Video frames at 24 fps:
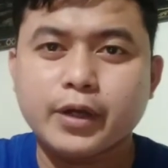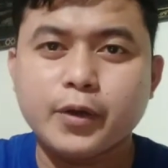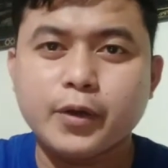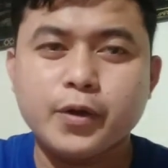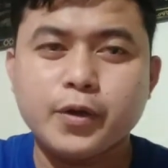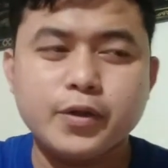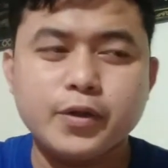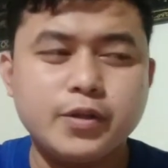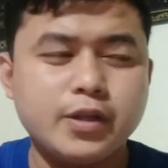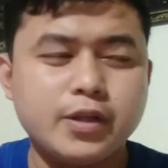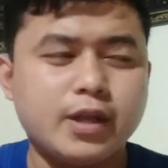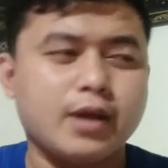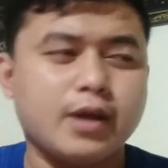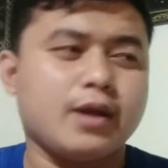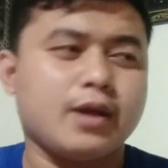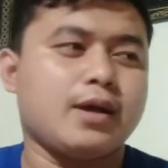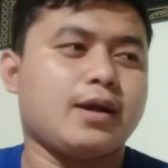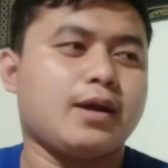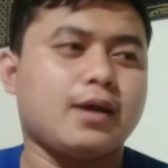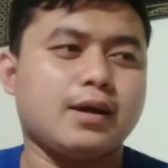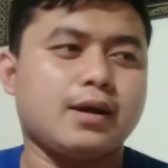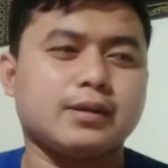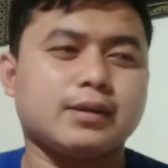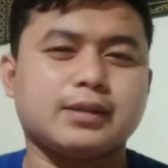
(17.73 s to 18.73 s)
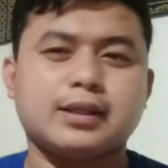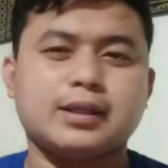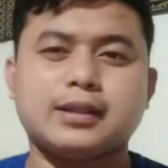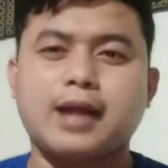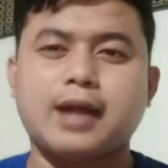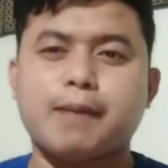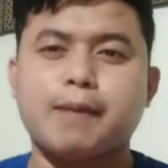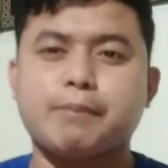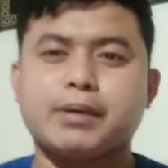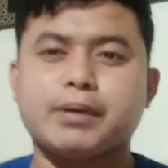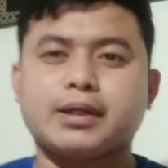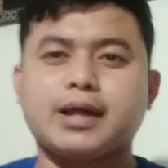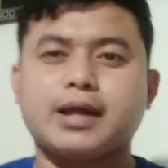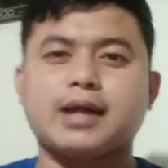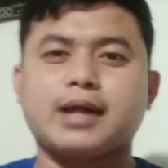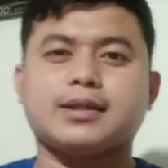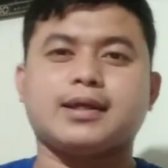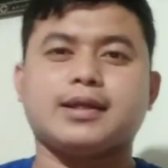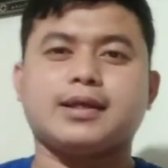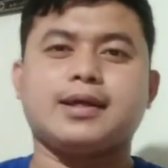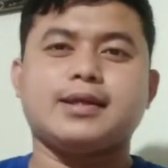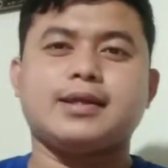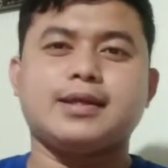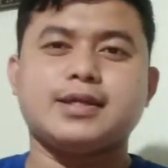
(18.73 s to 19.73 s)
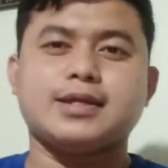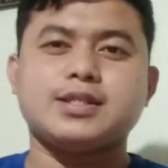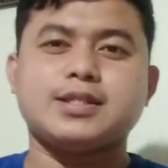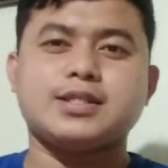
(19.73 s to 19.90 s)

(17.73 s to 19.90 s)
ngayon. Ang topic natin